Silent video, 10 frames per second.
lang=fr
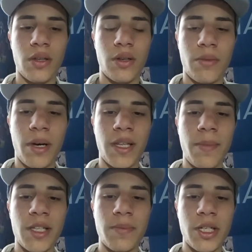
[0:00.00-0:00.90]
Euh,
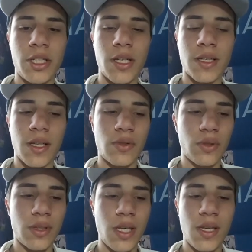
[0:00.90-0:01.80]
Barnabas Becce 4
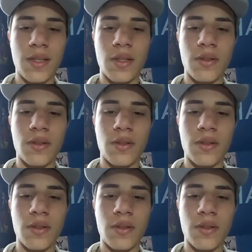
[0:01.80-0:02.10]
sur 10,